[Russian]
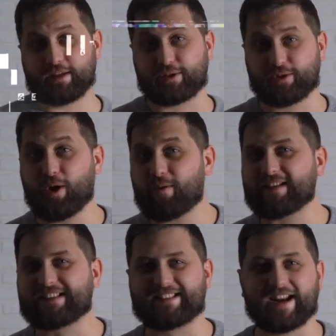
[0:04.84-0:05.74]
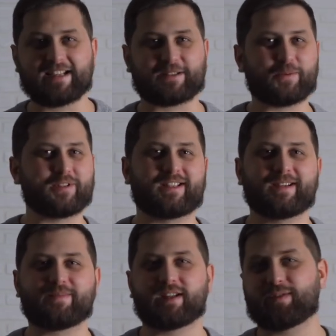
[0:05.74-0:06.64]
И снова
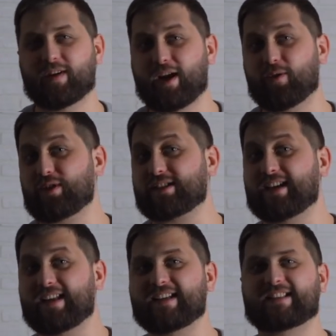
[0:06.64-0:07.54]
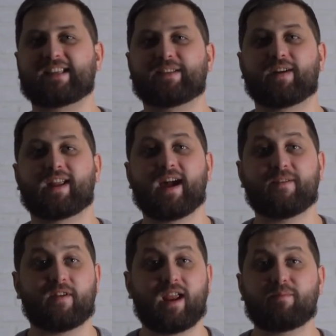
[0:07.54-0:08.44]
здравствуйте! На дворе у нас конец января,
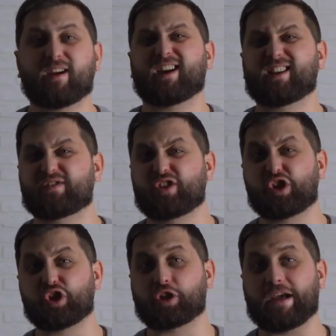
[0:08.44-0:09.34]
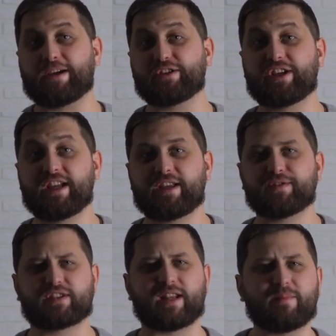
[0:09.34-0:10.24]
время, когда все считают деньги
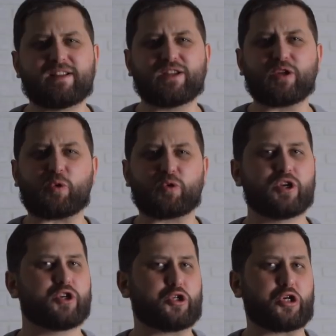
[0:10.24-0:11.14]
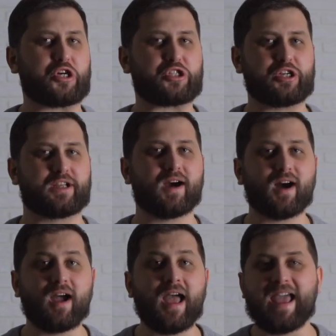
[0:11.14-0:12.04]
в стремительно худеющих
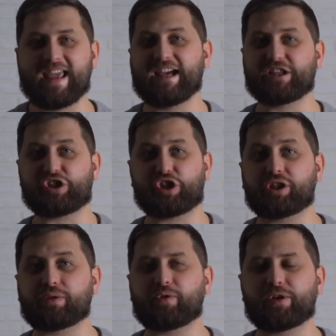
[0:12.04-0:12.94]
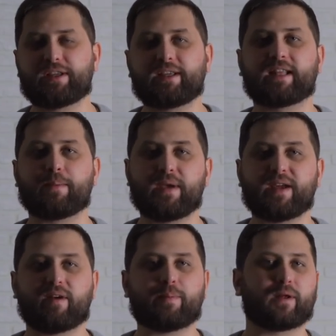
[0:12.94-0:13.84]
кошельках и отсчитывают дни до
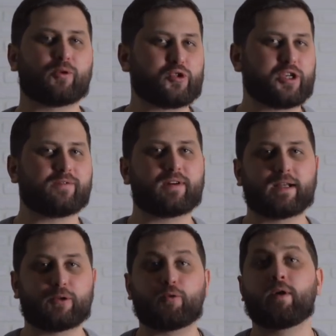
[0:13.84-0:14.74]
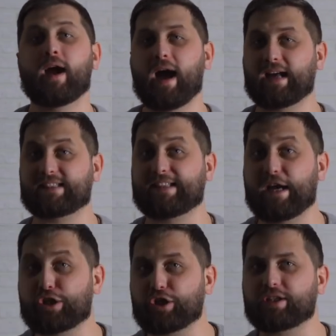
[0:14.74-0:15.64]
первой получки в году. А
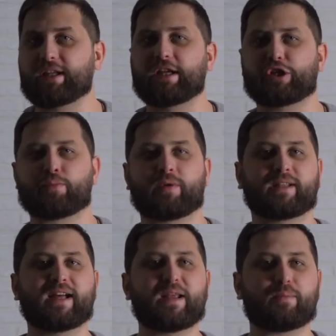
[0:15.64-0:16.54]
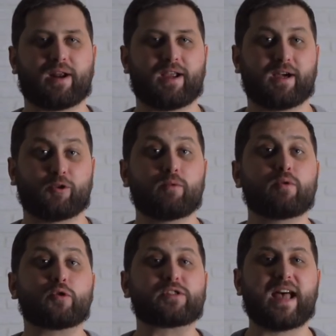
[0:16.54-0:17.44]
значит, на нашем канале про
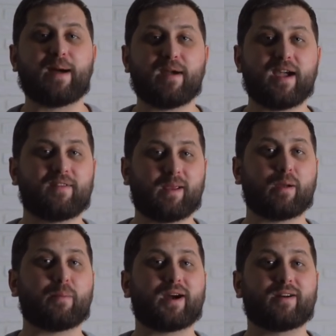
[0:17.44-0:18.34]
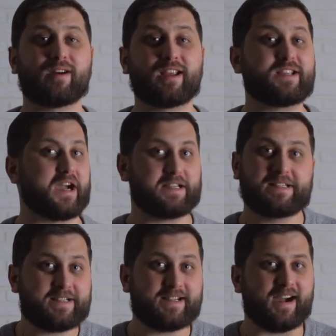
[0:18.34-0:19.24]
экономику самое время поговорить о
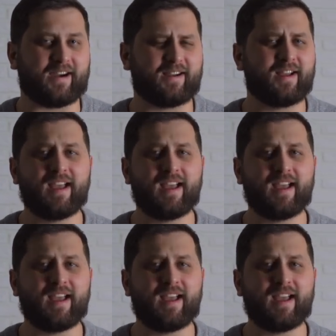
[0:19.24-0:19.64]
деньгах.